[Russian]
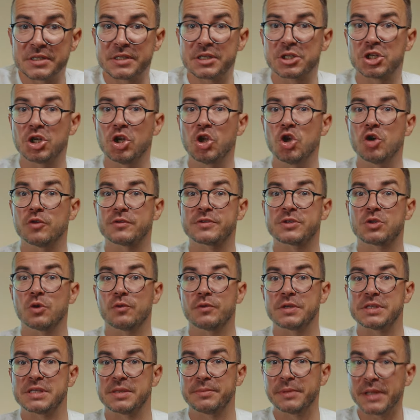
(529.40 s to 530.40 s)
За жилье в
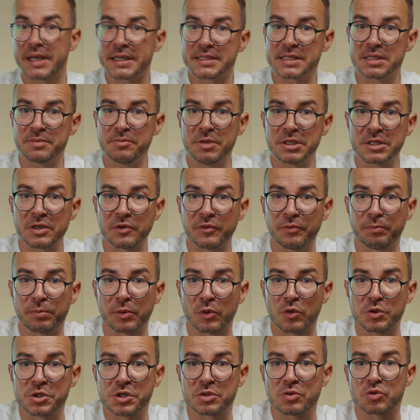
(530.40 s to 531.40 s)
118 метров
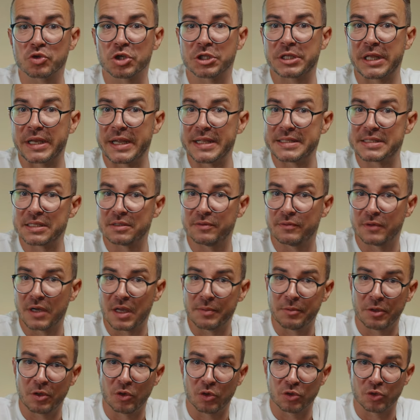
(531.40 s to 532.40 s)
просят уже
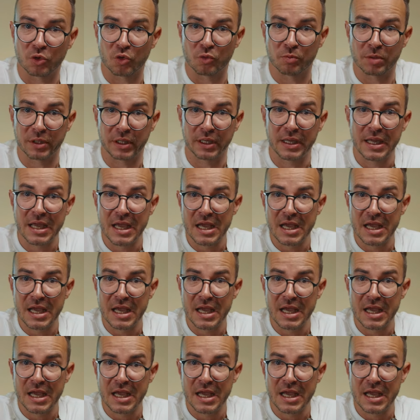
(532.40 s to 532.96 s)
32 миллиона рублей.